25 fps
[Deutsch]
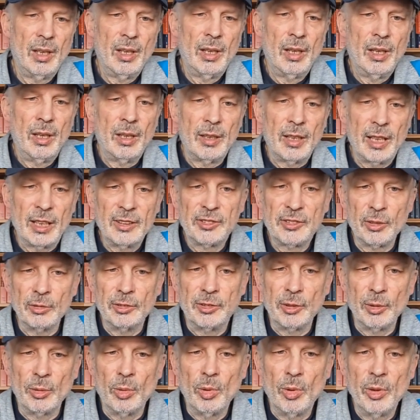Lasst
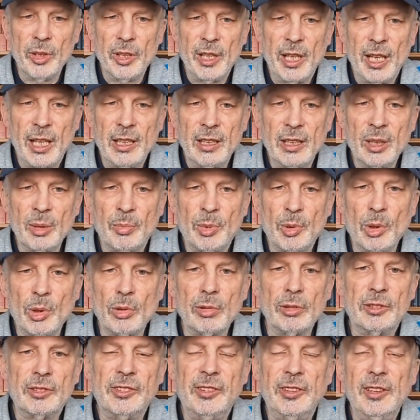uns ohne Ende
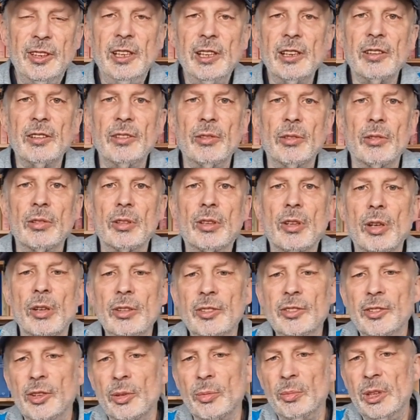produzieren und
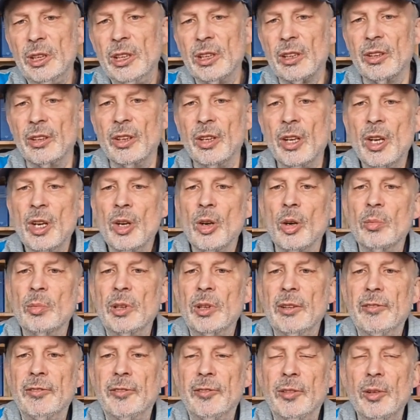konsumieren, um
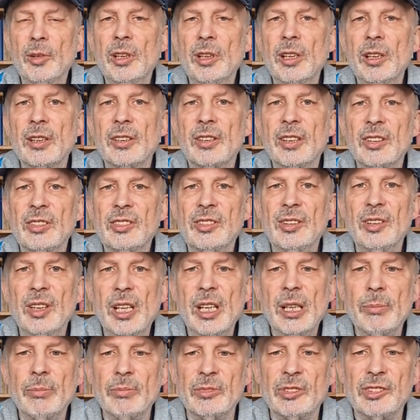die Fülle des
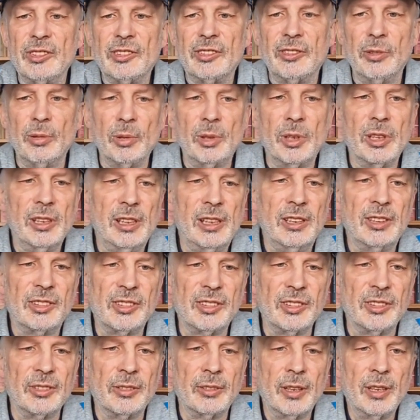Lebens zu
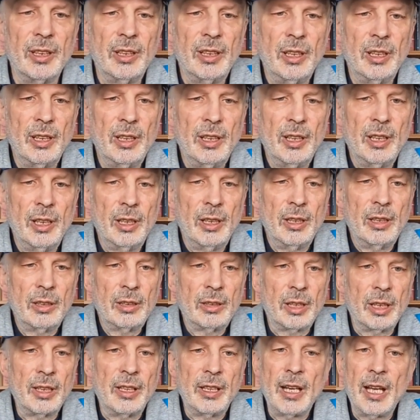genießen,
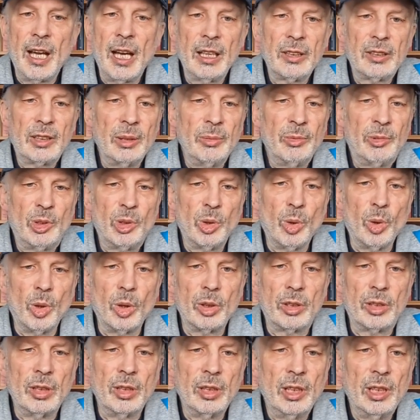denn nach dem
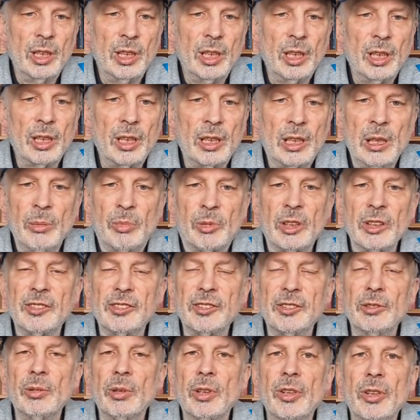Tod gibt
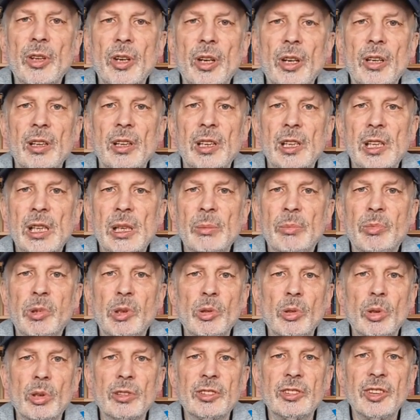es nur noch
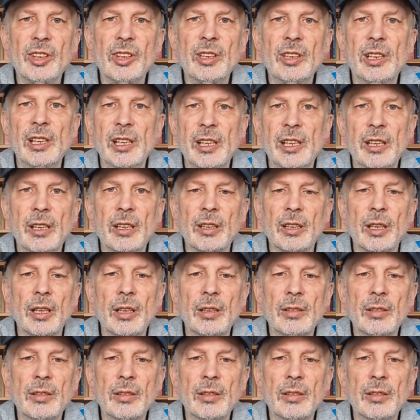leblose Leere.